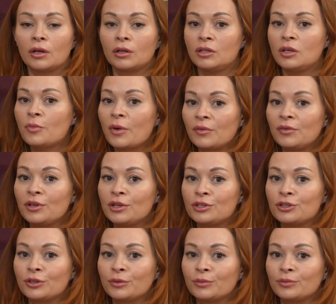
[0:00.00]
Не
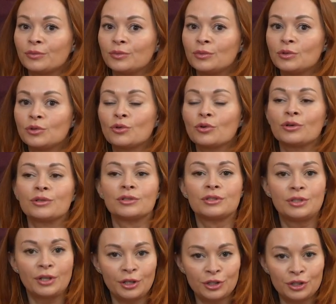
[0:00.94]
поверите, но
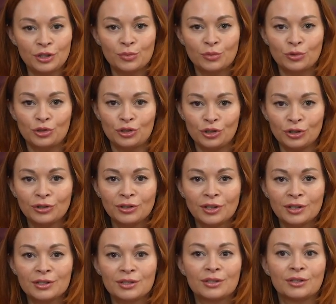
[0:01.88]
среди мужчин
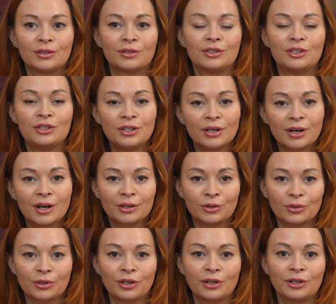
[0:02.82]
есть те,
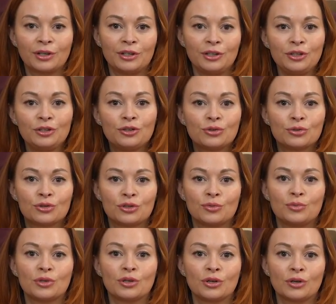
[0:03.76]
которые ищут
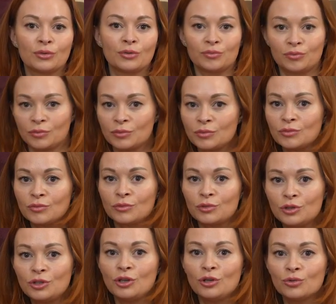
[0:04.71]
себе
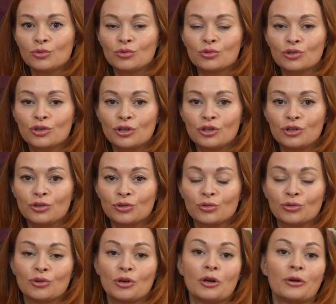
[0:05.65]
сильную
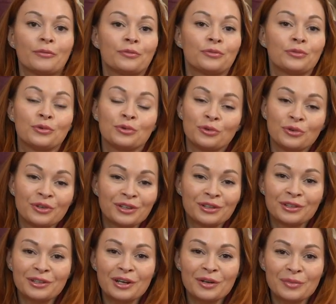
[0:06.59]
женщину, ну, и
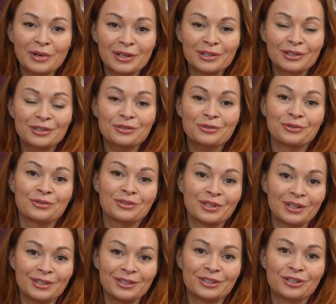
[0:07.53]
это нормально, что
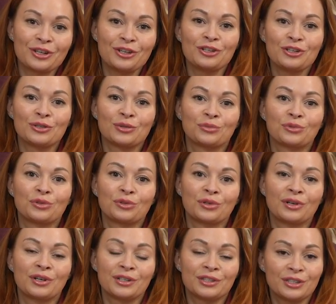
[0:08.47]
среди женщин
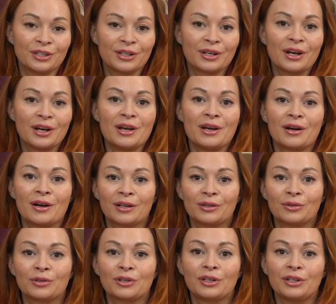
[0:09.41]
много тех,
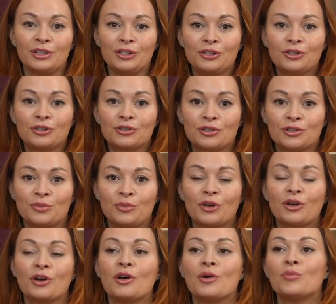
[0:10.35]
которые ищут
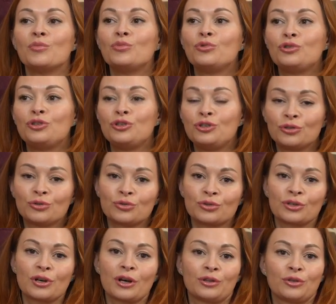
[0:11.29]
себе мужчину,
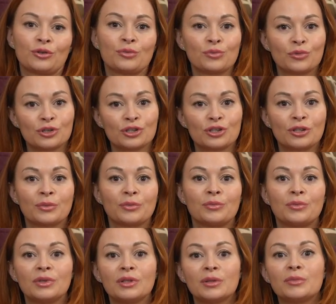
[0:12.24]
за которым можно
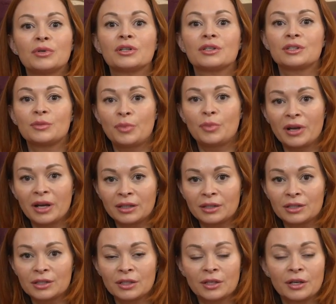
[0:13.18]
было бы
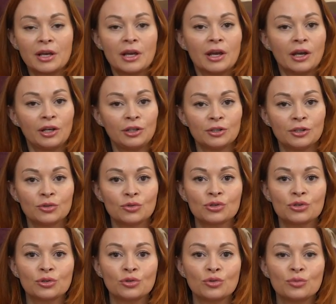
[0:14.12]
спрятаться. И не
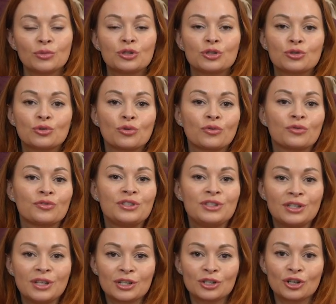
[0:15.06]
нужно думать, что
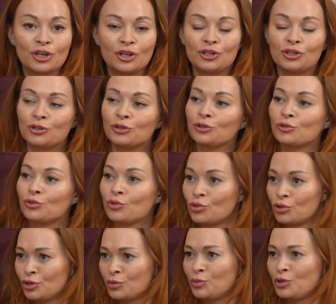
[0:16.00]
все женщины
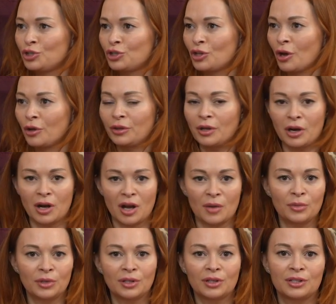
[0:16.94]
тоже мечтают о
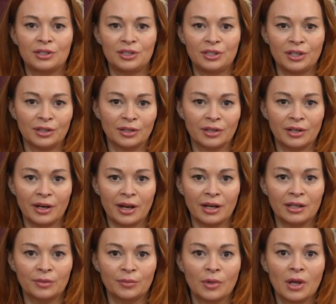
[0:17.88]
каменных стенах
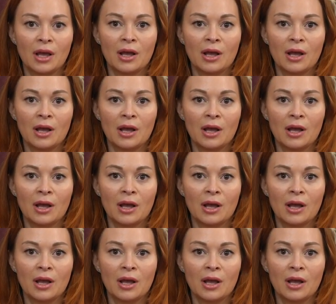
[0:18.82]
рядом.